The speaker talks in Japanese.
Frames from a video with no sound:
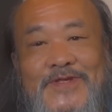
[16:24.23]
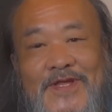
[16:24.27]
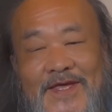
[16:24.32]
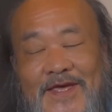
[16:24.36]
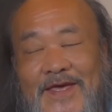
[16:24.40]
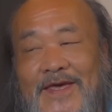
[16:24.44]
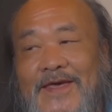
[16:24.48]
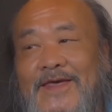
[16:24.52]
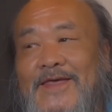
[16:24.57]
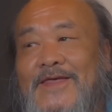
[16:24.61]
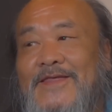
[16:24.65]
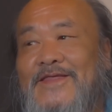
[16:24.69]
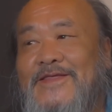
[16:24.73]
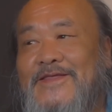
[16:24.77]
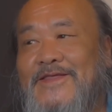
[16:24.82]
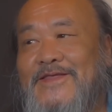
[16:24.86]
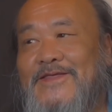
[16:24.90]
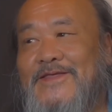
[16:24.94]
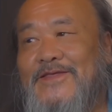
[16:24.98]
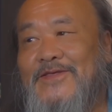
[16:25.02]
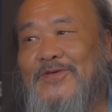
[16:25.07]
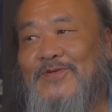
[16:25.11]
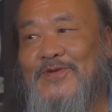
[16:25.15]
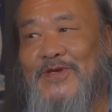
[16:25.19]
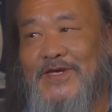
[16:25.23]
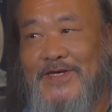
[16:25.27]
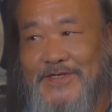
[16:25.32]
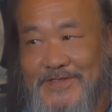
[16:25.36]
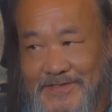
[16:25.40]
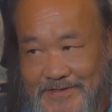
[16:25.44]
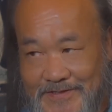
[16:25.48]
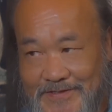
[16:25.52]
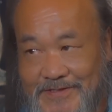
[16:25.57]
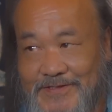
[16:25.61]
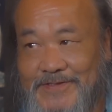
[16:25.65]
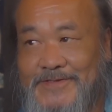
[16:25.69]
でとりあえ
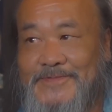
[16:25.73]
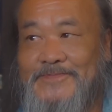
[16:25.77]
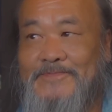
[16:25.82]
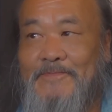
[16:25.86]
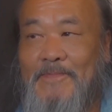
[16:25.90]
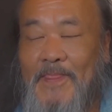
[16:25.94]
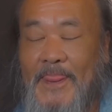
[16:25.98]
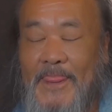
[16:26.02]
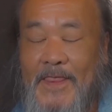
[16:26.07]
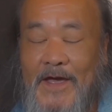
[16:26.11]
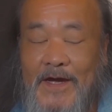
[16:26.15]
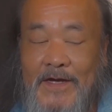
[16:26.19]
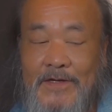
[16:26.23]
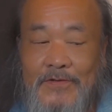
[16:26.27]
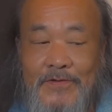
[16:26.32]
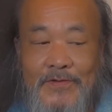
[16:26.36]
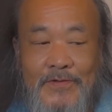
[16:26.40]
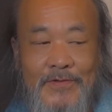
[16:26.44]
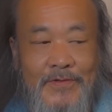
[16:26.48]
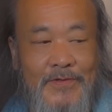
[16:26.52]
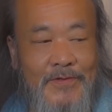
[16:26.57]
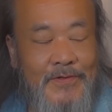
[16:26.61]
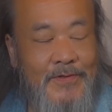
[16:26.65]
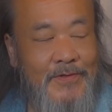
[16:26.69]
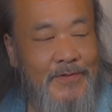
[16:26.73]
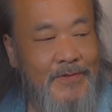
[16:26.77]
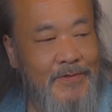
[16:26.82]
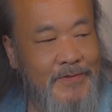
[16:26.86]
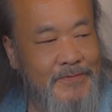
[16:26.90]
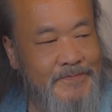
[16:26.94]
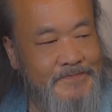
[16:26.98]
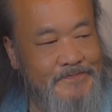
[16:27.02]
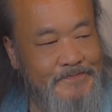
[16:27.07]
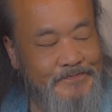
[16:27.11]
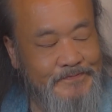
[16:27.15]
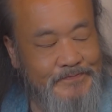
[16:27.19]
ずあ
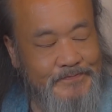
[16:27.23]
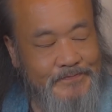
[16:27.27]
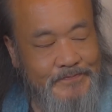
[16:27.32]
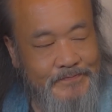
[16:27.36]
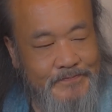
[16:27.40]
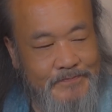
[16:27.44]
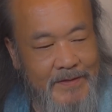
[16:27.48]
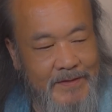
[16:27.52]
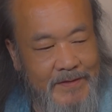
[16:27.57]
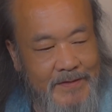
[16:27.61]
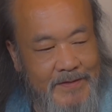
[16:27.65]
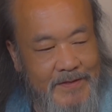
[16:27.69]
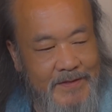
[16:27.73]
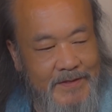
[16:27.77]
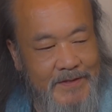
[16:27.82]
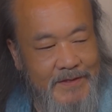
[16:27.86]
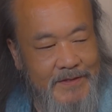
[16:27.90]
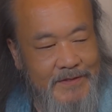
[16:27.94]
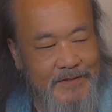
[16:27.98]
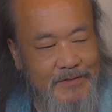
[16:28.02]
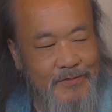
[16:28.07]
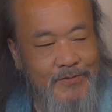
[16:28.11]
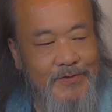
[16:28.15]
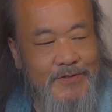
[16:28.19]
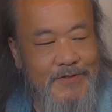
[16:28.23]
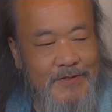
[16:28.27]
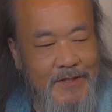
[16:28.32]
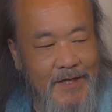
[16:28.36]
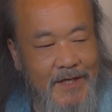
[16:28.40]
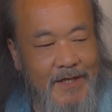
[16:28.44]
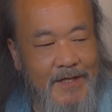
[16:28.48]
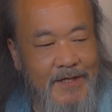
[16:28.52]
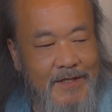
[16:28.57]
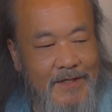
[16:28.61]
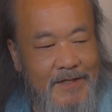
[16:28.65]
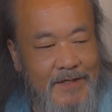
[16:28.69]
のー、そうです
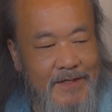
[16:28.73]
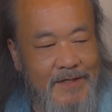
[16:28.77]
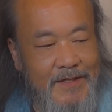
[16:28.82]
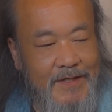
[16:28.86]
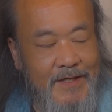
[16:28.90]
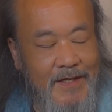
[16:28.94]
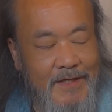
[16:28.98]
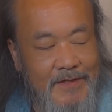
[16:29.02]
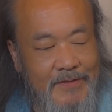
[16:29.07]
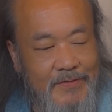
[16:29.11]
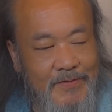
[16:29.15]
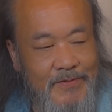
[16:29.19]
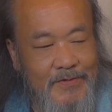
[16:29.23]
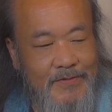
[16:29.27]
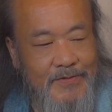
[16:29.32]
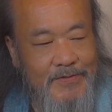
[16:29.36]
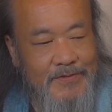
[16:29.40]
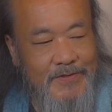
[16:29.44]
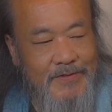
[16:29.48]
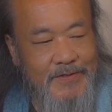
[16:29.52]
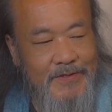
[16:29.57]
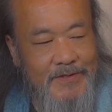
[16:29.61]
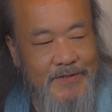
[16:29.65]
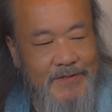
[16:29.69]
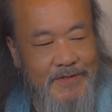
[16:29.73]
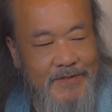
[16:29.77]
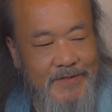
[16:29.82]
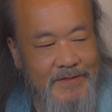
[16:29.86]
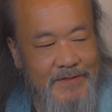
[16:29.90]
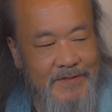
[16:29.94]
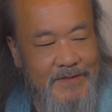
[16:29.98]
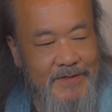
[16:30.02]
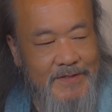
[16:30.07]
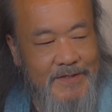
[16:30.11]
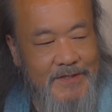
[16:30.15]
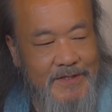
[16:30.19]
ねあの
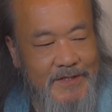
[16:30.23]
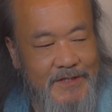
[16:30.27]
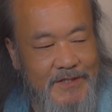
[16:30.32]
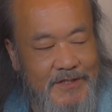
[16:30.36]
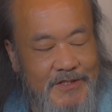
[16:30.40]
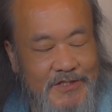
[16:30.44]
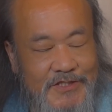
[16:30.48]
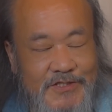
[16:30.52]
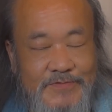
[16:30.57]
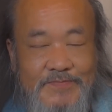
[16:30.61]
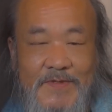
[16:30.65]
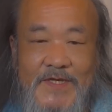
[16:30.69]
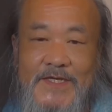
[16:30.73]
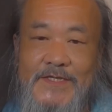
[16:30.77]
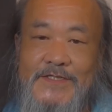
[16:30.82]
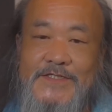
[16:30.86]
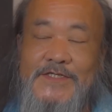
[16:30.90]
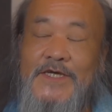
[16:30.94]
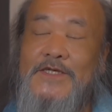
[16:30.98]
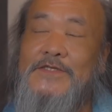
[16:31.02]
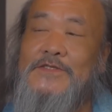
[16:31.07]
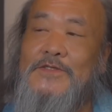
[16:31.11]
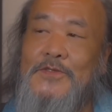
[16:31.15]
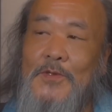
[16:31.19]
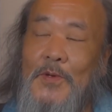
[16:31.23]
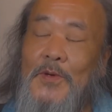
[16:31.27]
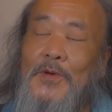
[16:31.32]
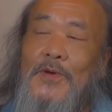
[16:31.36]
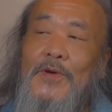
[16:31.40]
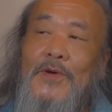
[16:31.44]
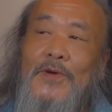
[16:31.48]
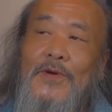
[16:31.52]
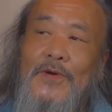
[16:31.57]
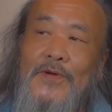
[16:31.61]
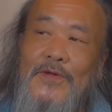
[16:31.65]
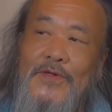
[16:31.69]
一兵衛さん
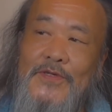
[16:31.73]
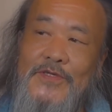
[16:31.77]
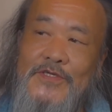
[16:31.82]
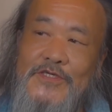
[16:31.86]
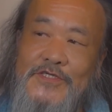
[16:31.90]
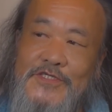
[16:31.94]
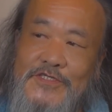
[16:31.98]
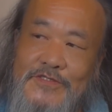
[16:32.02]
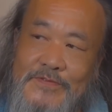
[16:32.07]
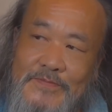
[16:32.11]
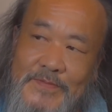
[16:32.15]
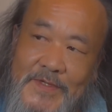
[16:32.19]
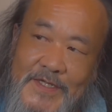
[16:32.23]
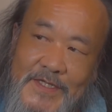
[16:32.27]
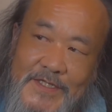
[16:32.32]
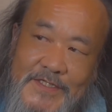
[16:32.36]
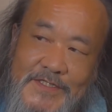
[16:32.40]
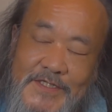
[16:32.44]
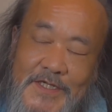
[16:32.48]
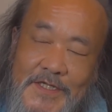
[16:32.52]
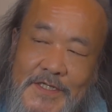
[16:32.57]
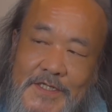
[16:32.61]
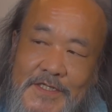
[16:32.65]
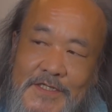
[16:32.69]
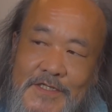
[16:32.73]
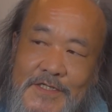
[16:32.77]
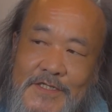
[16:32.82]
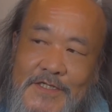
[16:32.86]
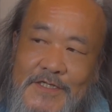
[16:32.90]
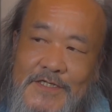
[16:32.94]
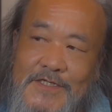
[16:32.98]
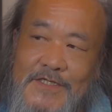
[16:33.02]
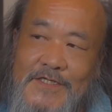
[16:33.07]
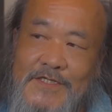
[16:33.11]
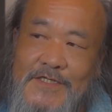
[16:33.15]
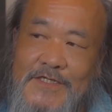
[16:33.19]
の一兵衛さ
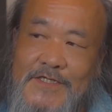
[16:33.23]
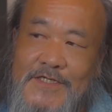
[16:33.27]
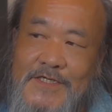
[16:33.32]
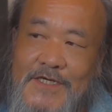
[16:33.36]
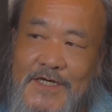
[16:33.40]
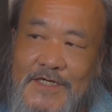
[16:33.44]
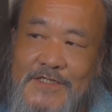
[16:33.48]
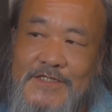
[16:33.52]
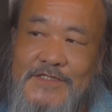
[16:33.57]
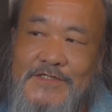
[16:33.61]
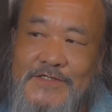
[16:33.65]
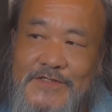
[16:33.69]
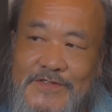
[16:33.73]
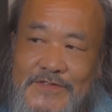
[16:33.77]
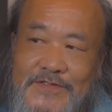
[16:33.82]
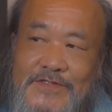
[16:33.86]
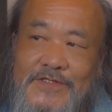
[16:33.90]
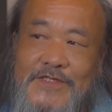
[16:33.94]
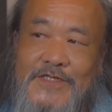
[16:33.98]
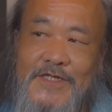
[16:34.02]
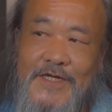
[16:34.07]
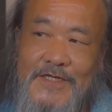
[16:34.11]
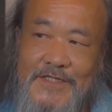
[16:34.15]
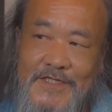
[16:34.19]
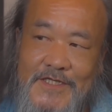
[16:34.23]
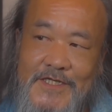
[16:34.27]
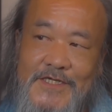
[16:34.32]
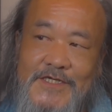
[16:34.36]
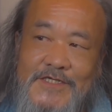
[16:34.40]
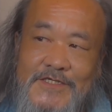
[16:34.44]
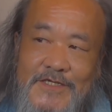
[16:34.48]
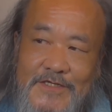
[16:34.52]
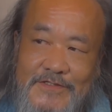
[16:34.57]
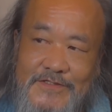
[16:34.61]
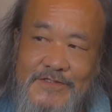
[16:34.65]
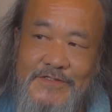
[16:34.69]
んが作った T
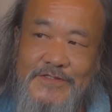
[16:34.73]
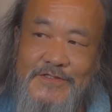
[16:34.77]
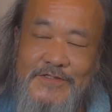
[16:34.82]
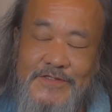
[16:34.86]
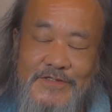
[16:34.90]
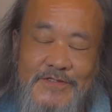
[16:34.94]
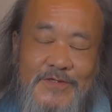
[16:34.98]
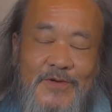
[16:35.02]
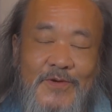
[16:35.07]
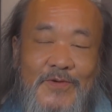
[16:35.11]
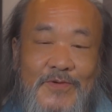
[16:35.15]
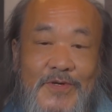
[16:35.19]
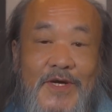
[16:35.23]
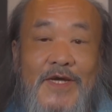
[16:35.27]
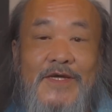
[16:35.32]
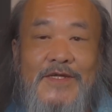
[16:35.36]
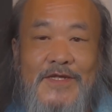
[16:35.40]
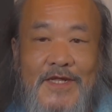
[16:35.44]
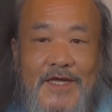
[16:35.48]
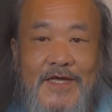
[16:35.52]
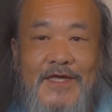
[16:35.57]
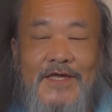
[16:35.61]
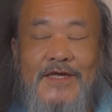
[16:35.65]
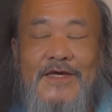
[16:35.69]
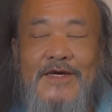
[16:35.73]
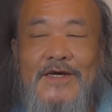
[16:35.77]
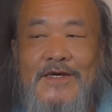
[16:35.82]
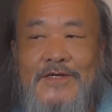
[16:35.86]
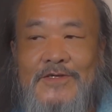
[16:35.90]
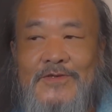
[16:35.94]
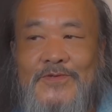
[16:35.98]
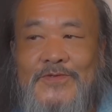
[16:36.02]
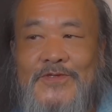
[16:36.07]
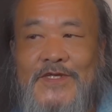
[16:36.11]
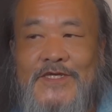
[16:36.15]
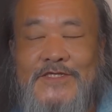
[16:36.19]
シャツ今回ねあ
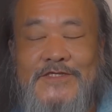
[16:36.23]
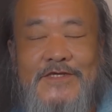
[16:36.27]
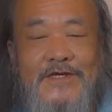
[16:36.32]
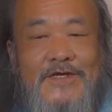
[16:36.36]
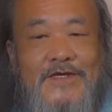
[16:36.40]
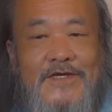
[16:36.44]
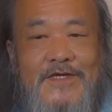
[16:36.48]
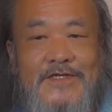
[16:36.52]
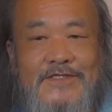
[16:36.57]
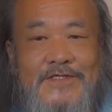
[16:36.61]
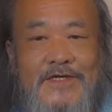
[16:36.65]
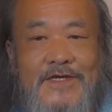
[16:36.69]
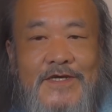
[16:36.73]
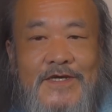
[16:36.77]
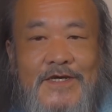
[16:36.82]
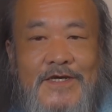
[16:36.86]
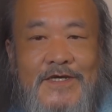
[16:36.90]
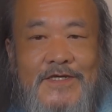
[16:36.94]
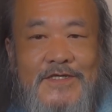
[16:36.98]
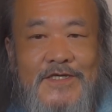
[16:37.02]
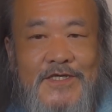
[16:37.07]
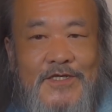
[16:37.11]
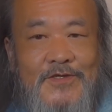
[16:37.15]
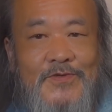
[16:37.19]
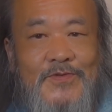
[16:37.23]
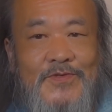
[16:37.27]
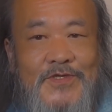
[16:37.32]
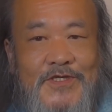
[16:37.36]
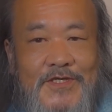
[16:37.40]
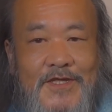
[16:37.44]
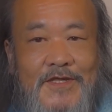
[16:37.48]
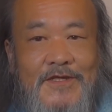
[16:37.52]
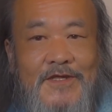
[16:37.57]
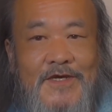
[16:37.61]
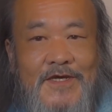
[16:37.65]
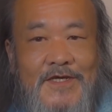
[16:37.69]
の寝さらげさら昨日着
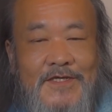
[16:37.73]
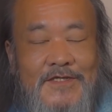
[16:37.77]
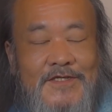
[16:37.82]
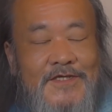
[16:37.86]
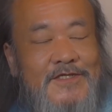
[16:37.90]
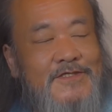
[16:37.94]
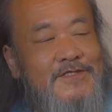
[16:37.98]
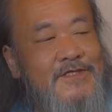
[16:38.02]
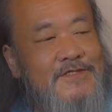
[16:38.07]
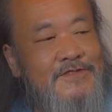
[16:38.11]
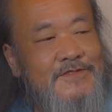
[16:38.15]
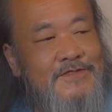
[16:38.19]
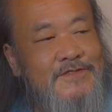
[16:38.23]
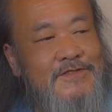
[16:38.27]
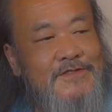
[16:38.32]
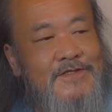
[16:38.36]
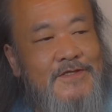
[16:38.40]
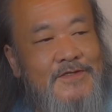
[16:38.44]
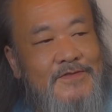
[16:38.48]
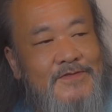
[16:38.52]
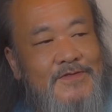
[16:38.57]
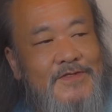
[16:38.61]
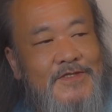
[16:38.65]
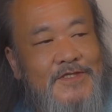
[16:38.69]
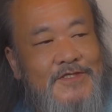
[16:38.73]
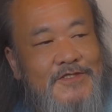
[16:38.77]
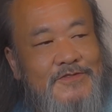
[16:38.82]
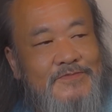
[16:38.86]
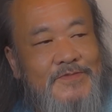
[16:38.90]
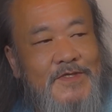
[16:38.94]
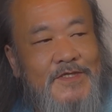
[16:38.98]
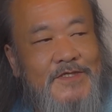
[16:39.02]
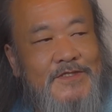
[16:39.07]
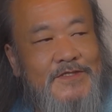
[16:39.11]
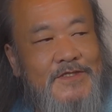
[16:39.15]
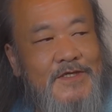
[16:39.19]
てた T シャツってのは一
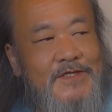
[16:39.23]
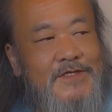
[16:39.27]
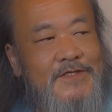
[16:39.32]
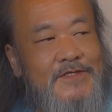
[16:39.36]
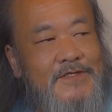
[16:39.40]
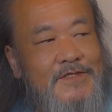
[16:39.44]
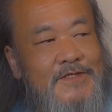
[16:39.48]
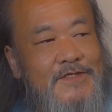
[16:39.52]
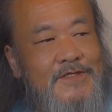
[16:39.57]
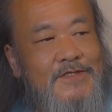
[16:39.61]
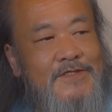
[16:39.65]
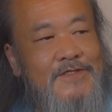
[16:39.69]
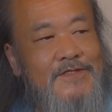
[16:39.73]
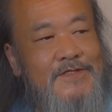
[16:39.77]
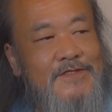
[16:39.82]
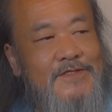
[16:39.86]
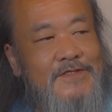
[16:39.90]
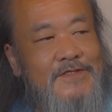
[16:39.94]
兵衛さん